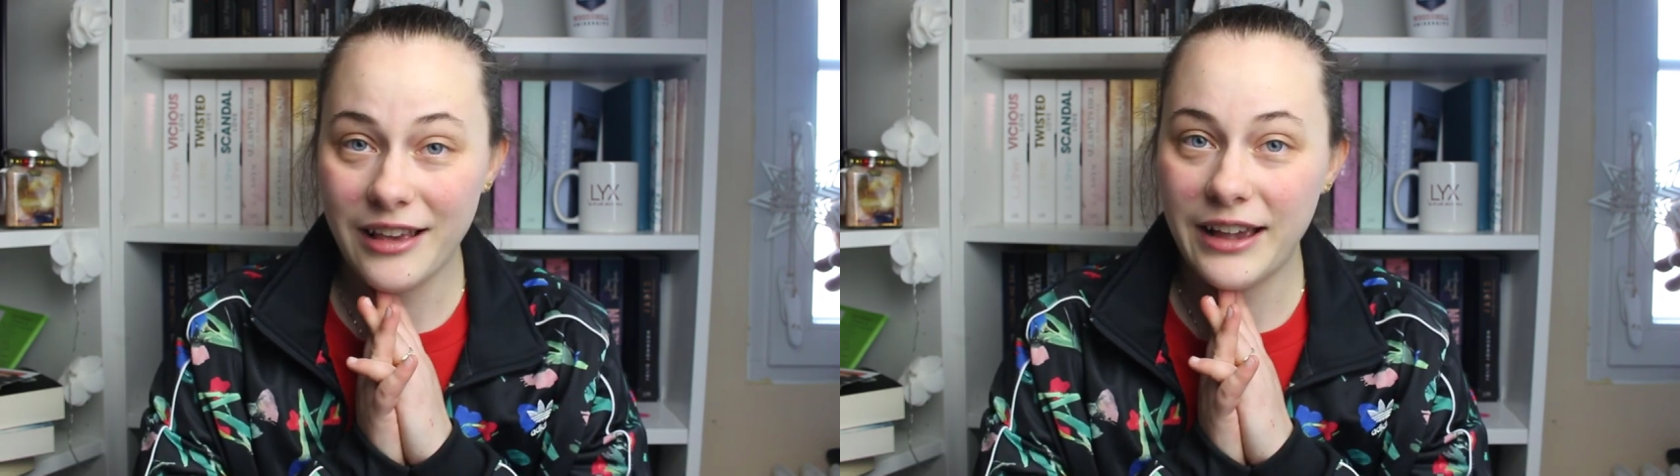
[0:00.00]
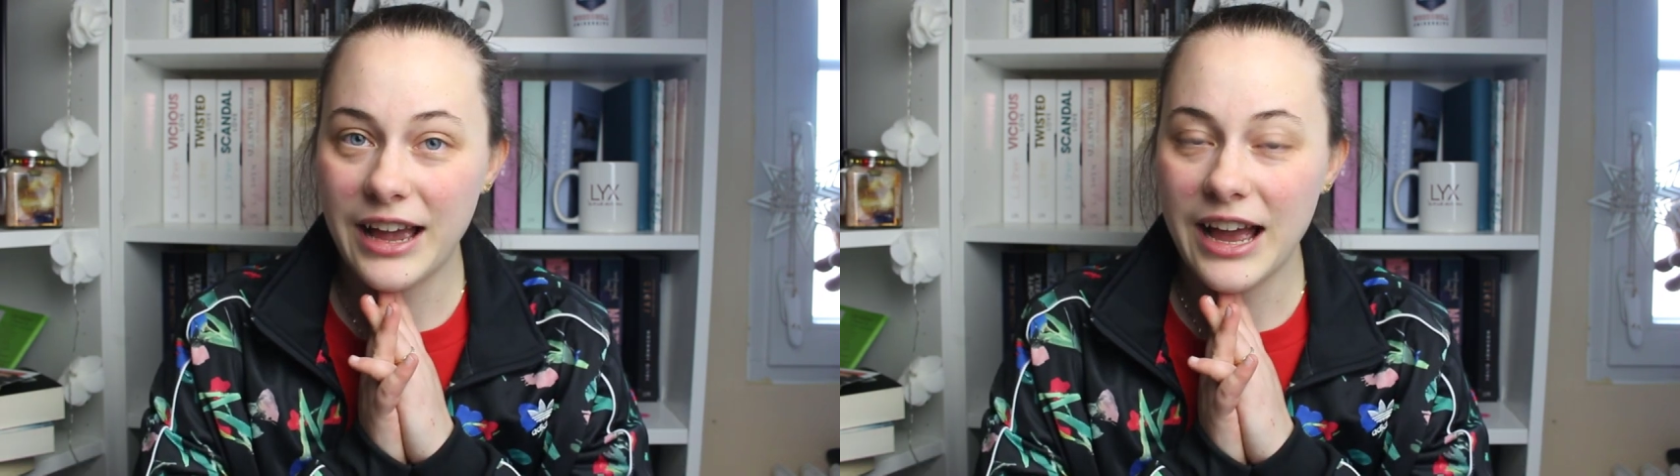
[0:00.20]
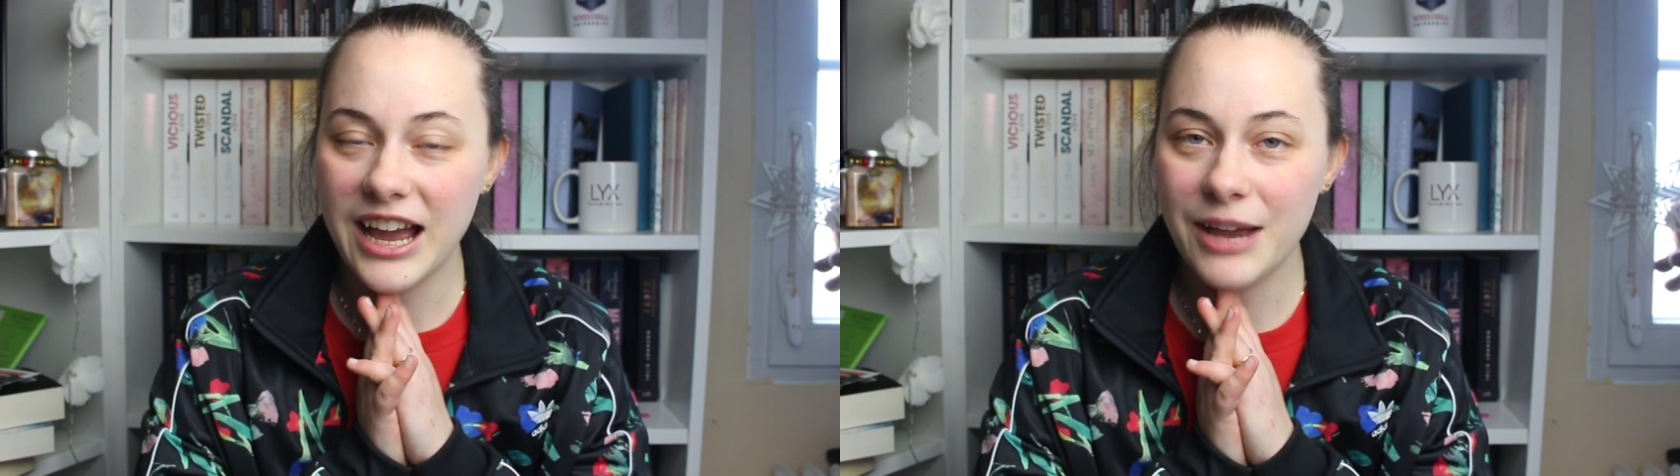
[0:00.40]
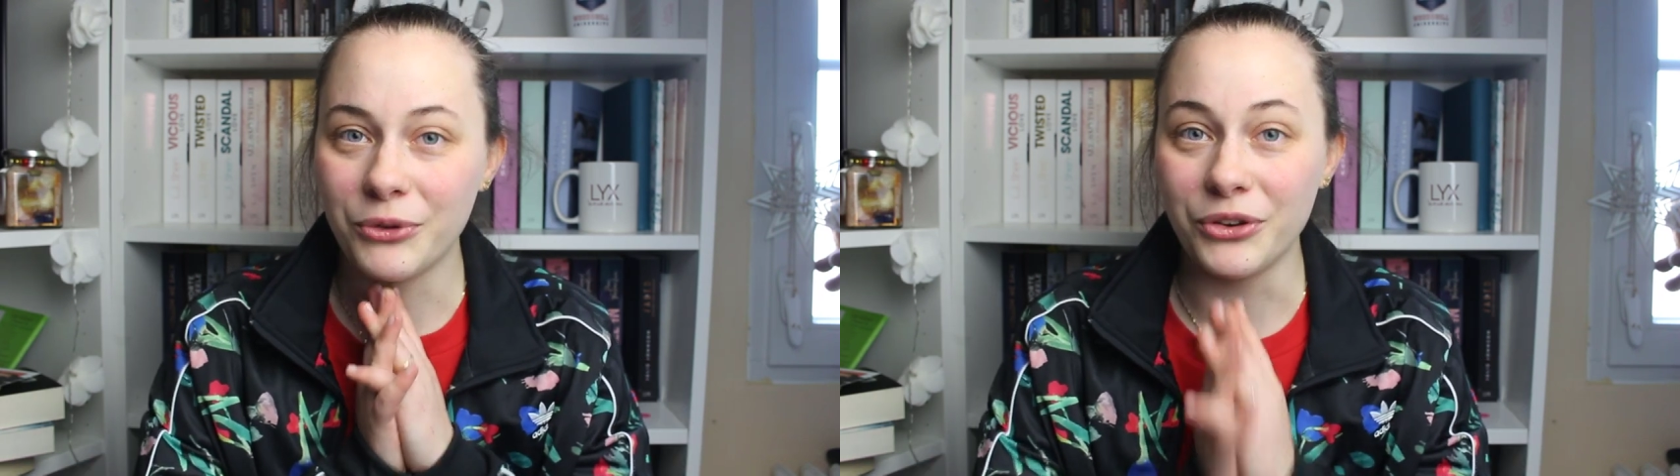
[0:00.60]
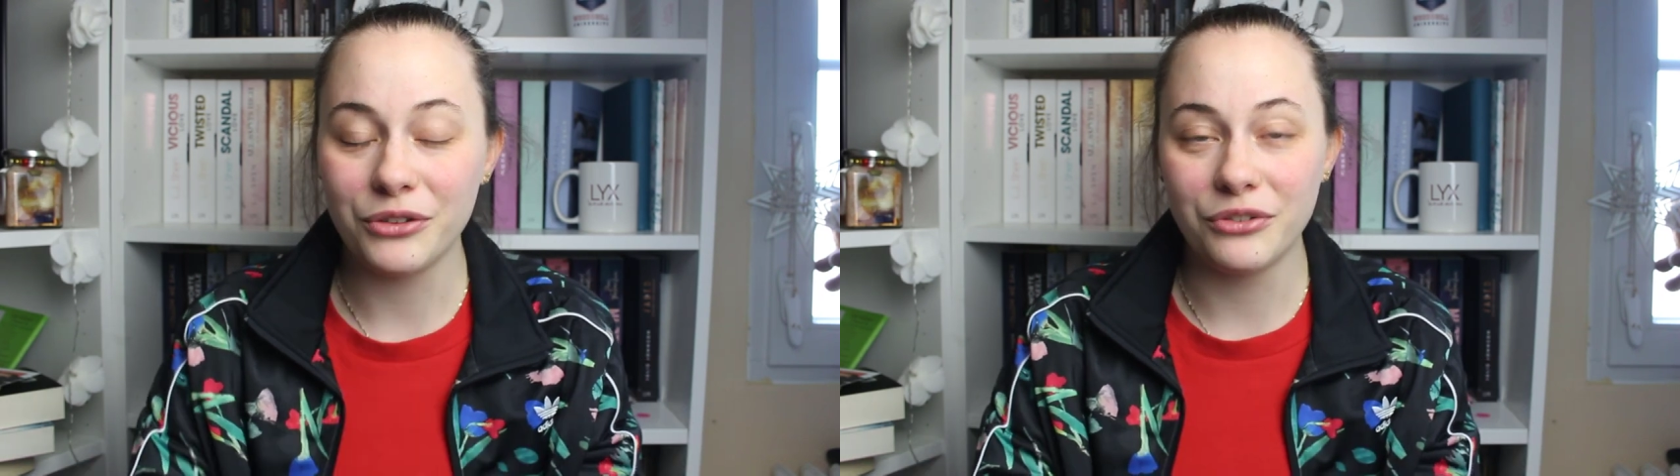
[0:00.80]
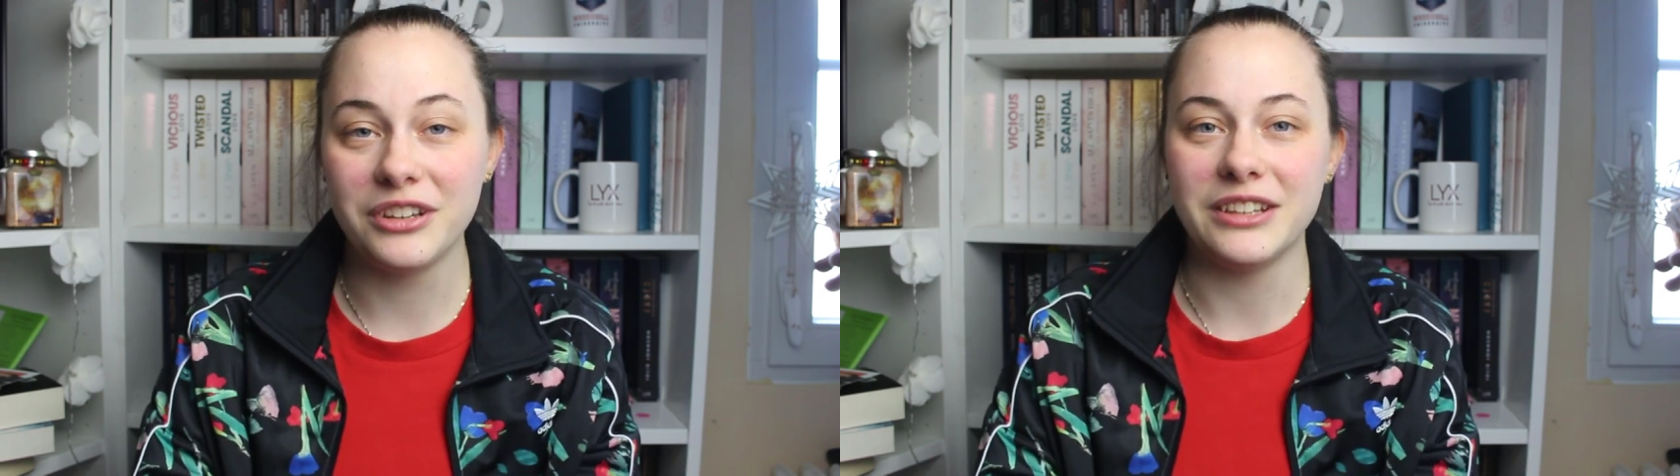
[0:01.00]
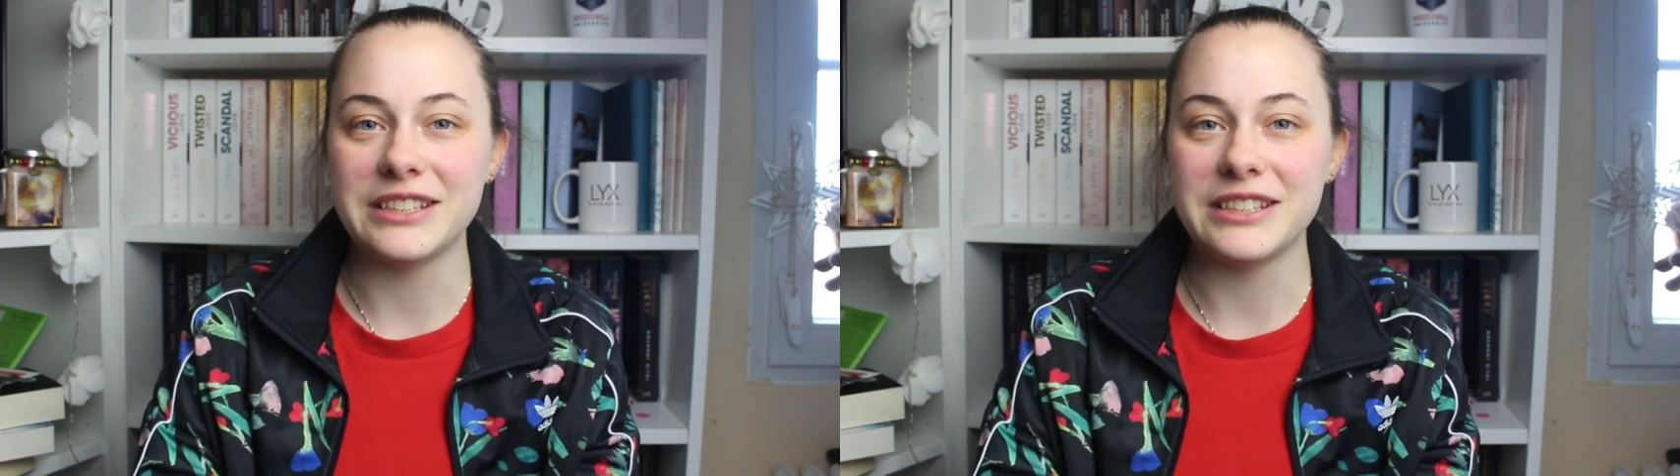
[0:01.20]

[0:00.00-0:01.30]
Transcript: sehr gehypt und ich finde,